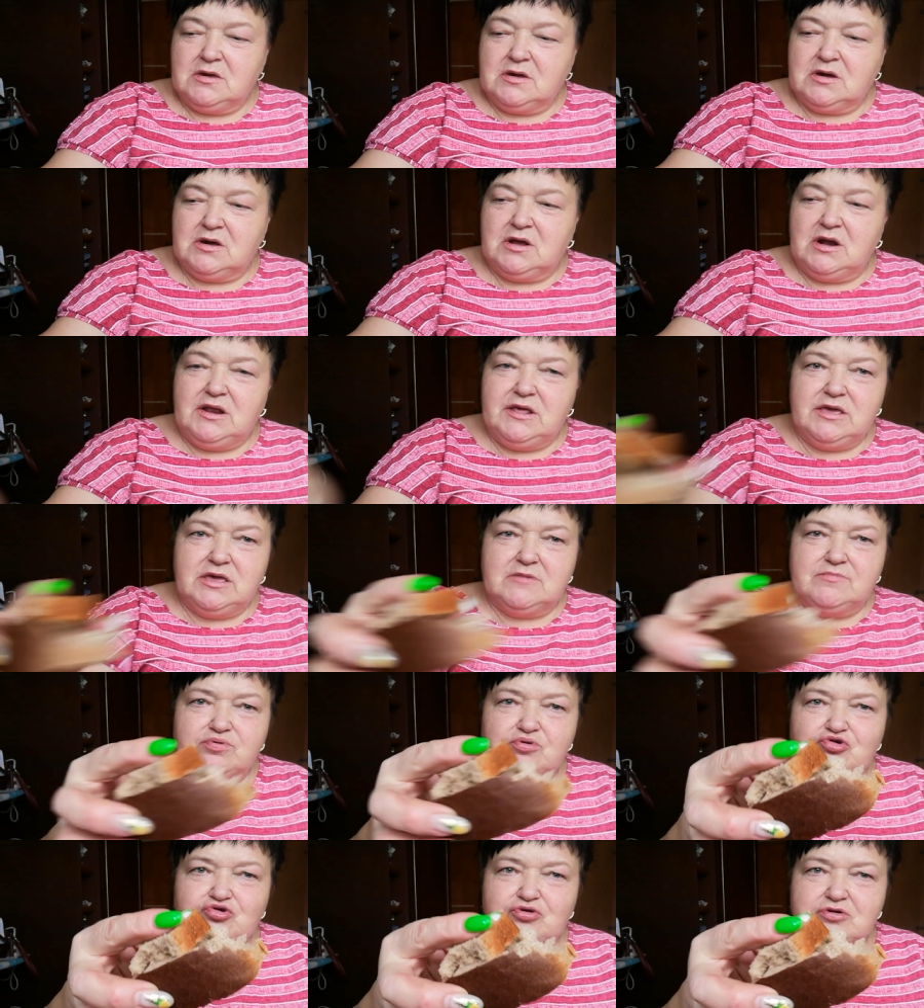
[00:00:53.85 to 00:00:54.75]

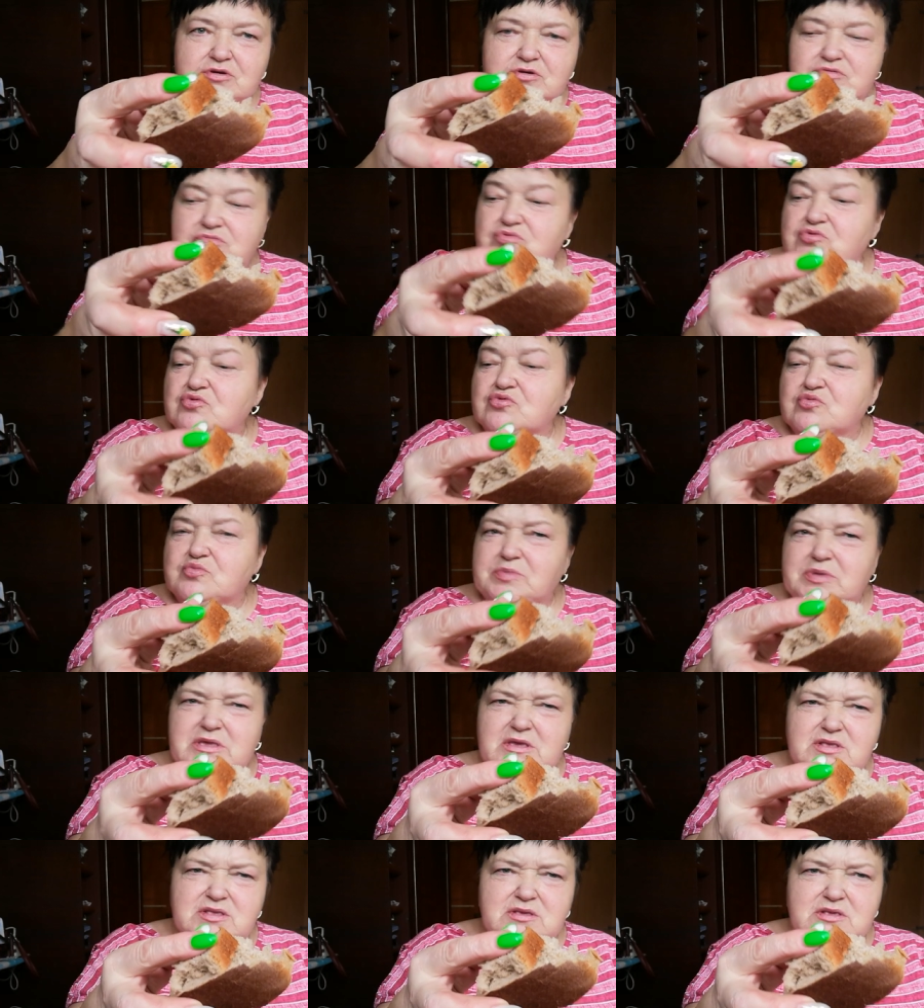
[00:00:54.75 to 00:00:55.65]
Хлебушек. Ну, у
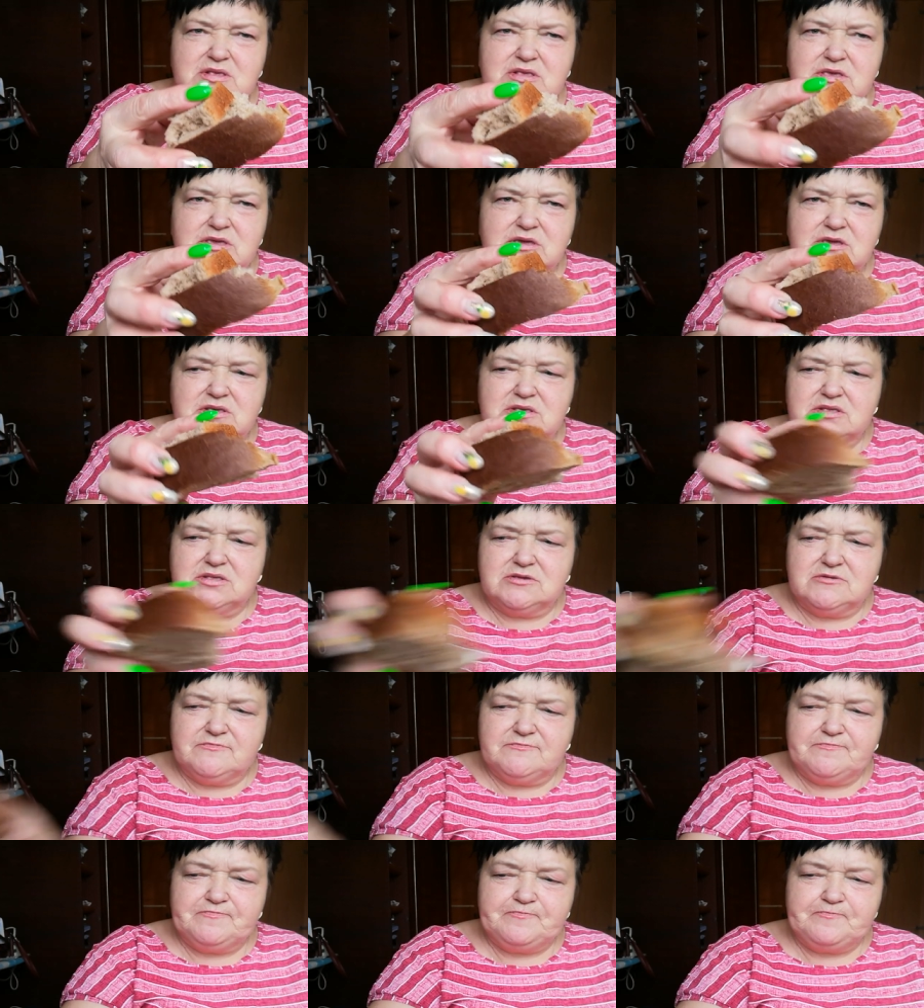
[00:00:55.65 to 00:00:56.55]
меня здесь
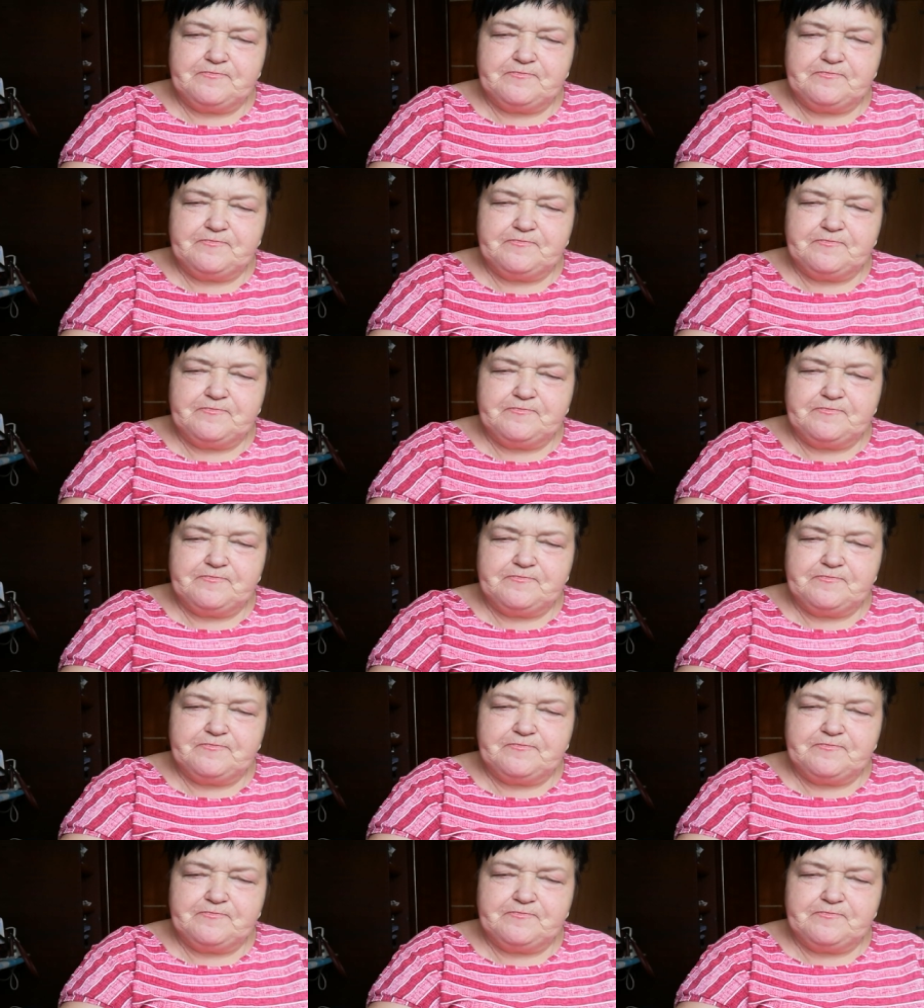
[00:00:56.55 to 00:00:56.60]
есть